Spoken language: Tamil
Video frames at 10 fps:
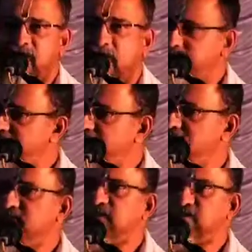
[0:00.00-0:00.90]
இப்படிதான்
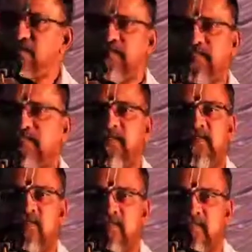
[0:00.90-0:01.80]
சித்தாந்தம்
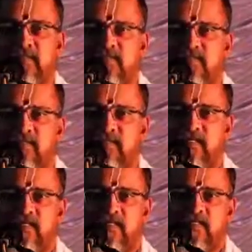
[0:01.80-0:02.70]
பண்றார்
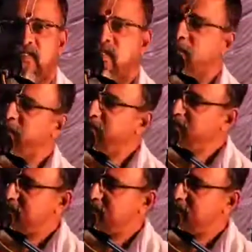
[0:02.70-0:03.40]
நான் பண்ணின